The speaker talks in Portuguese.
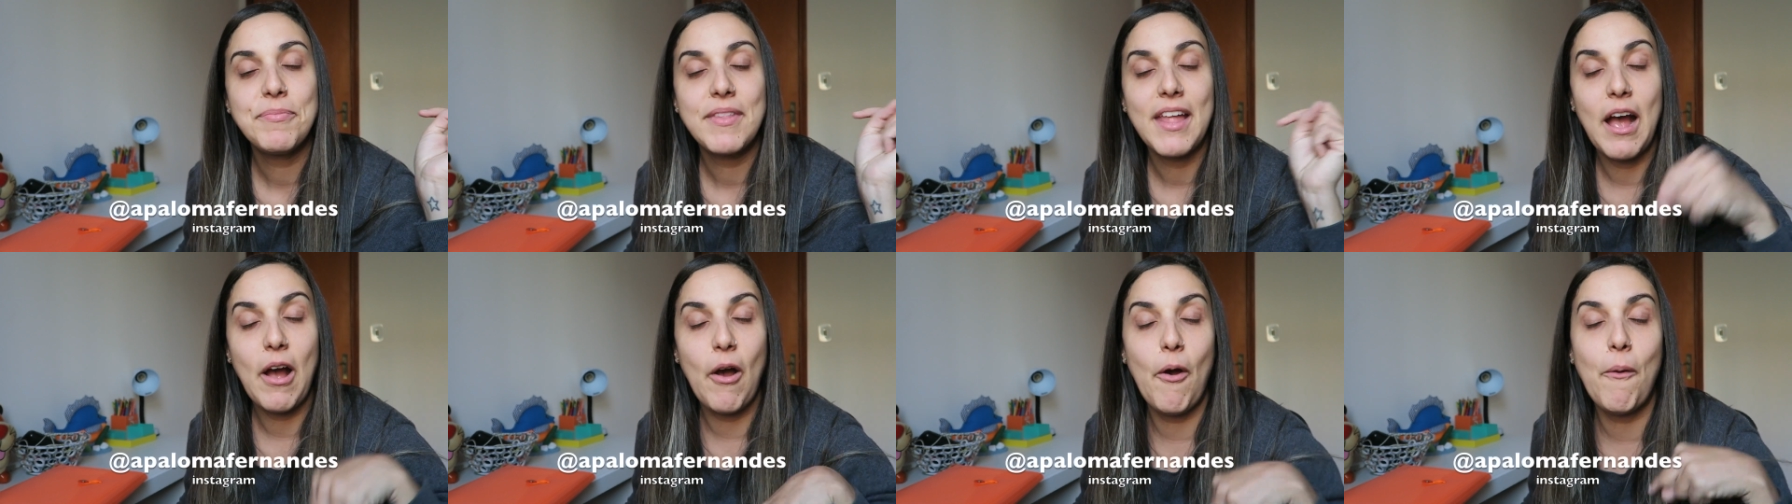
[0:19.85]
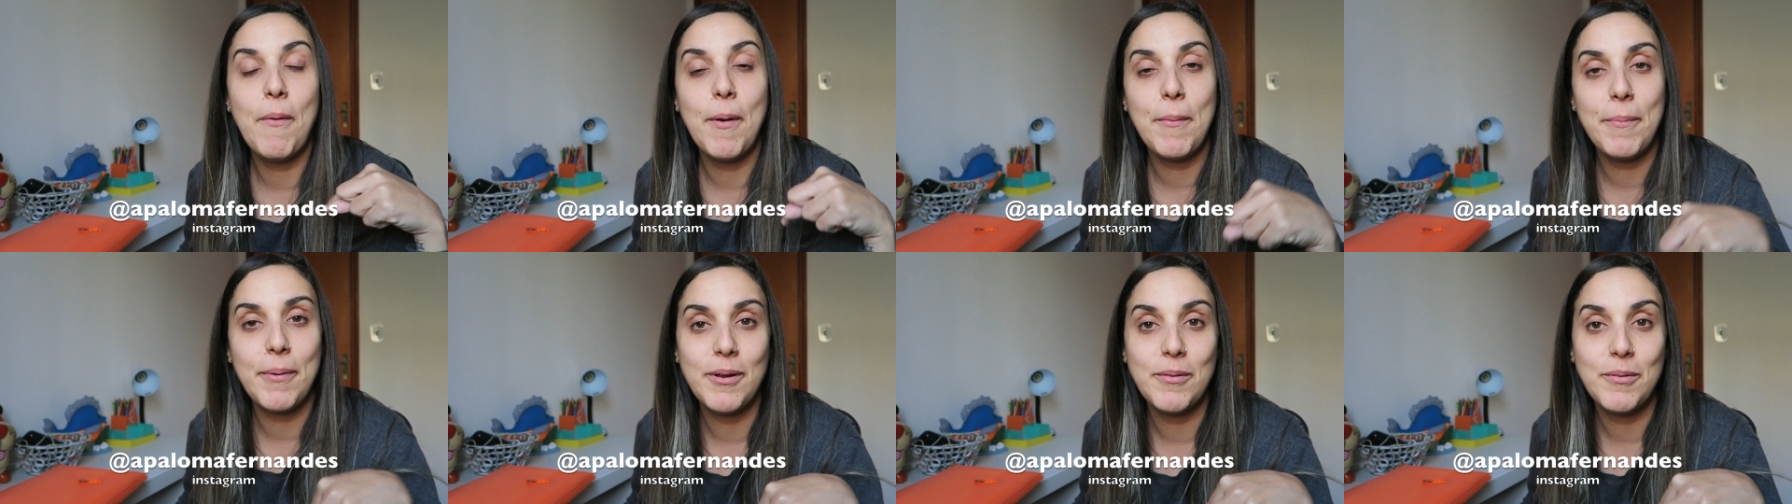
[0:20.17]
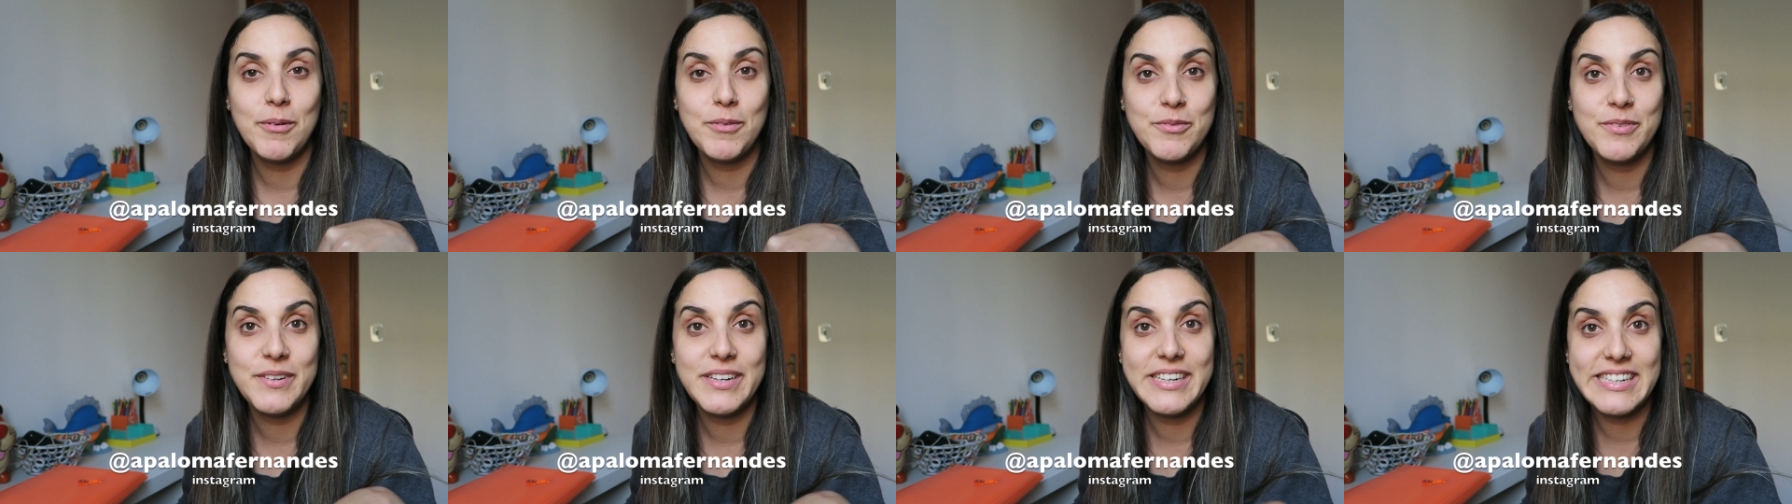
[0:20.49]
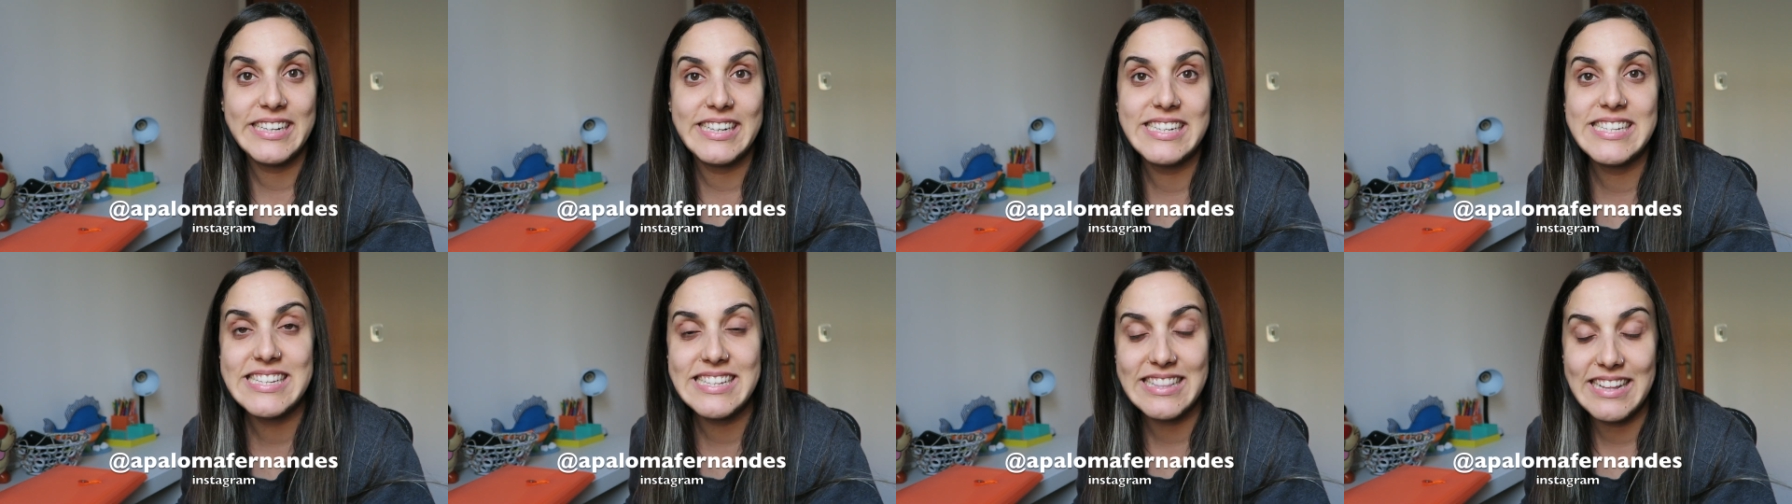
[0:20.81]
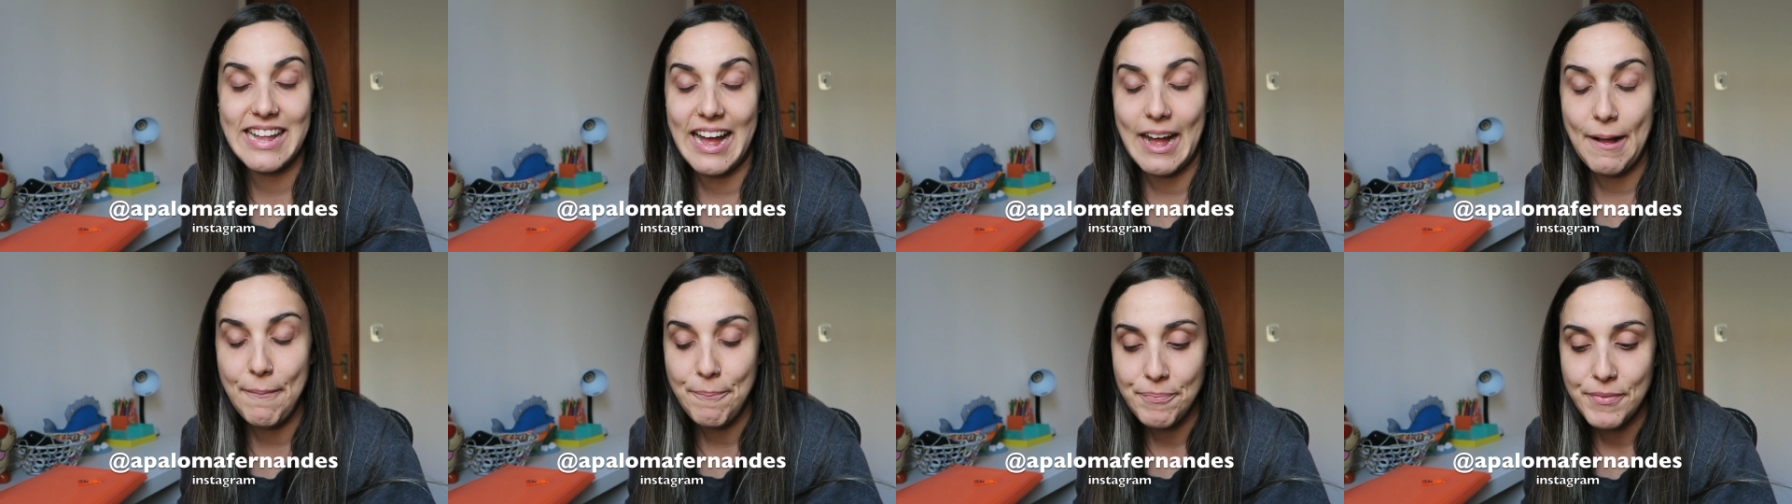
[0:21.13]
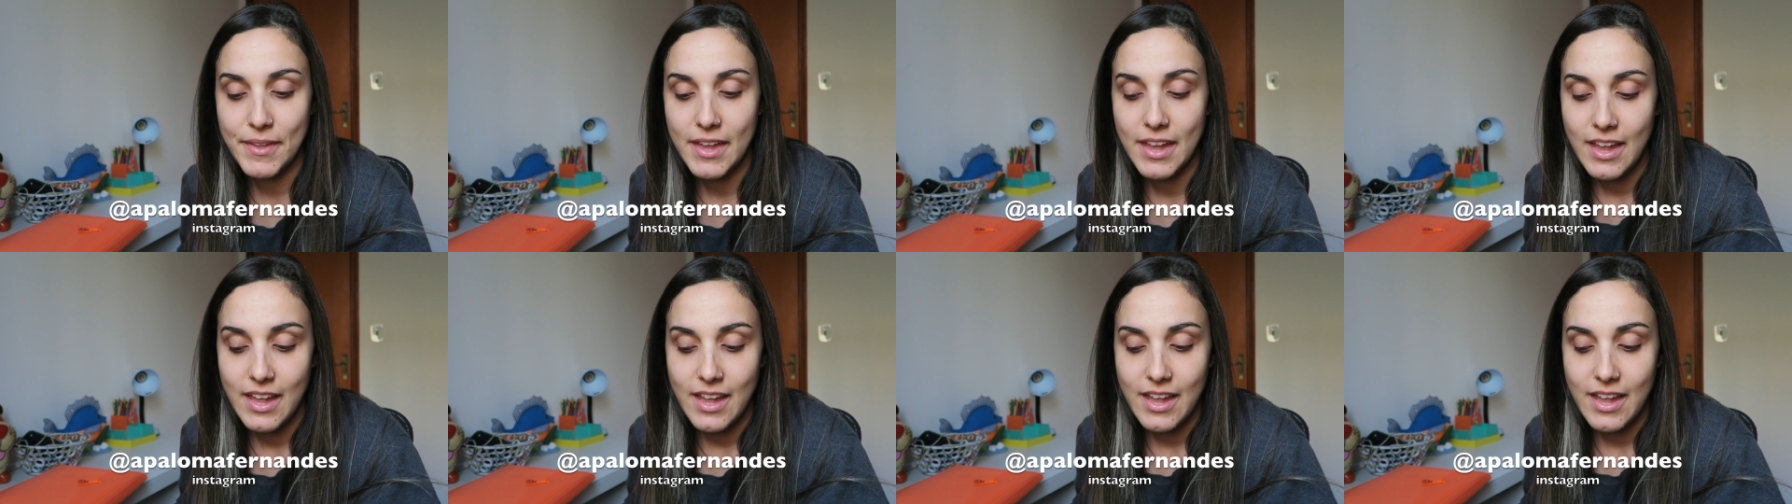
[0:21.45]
arroba lá.